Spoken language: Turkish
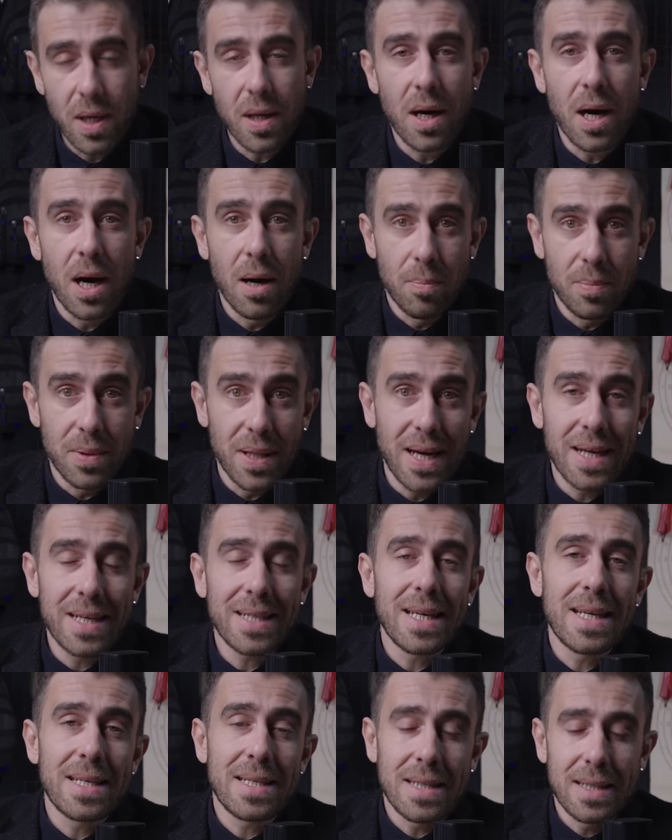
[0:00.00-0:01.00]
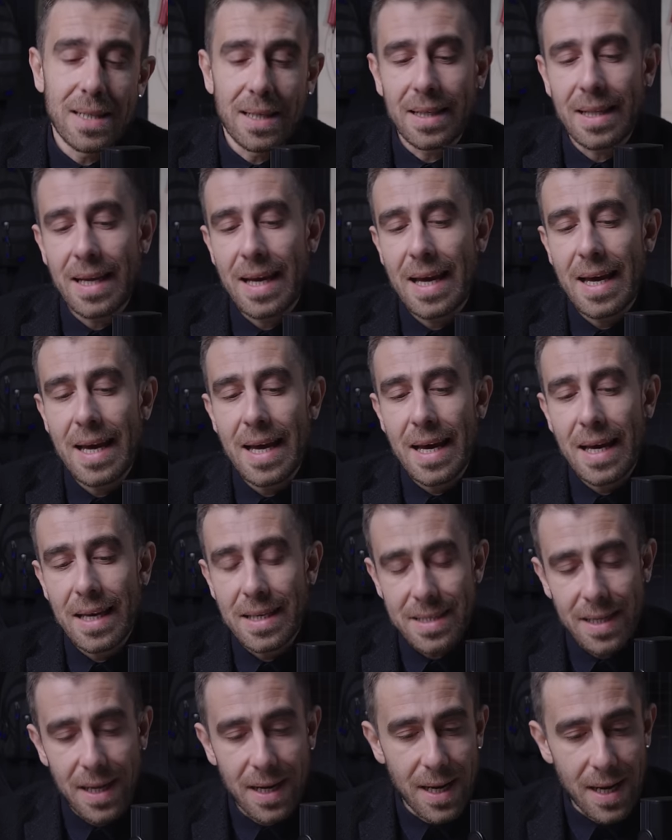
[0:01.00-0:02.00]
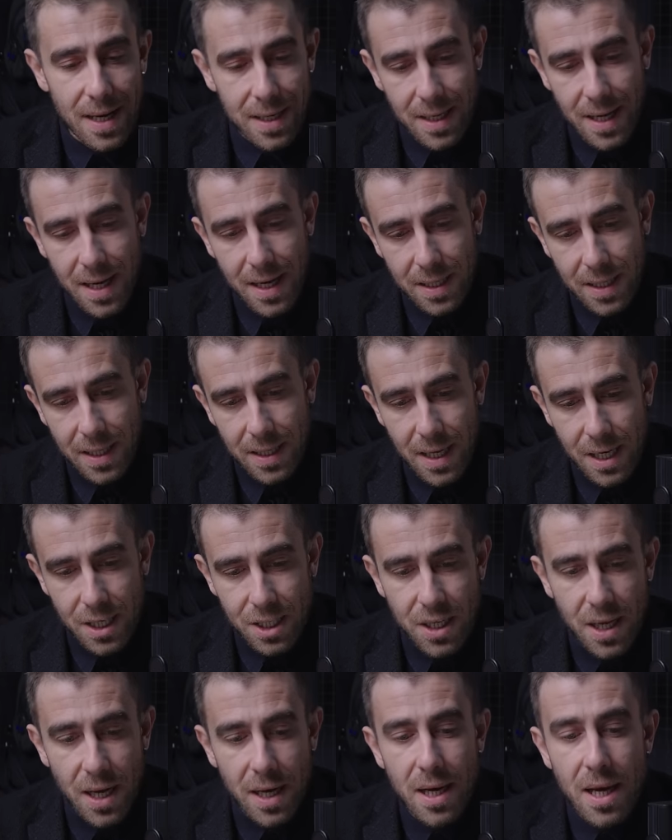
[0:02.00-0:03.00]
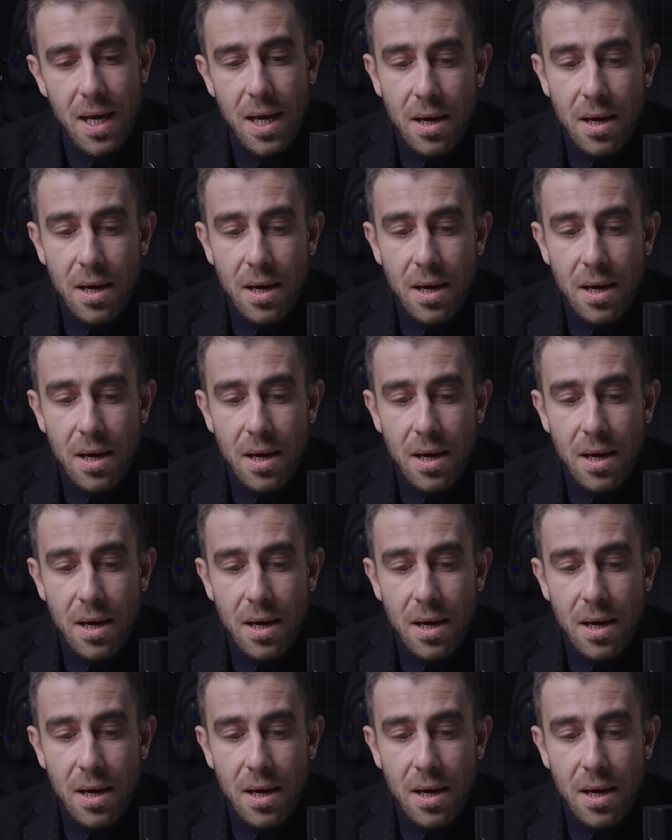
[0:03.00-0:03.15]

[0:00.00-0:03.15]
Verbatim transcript: haplar kesinlikle zararlı arkadaşlar.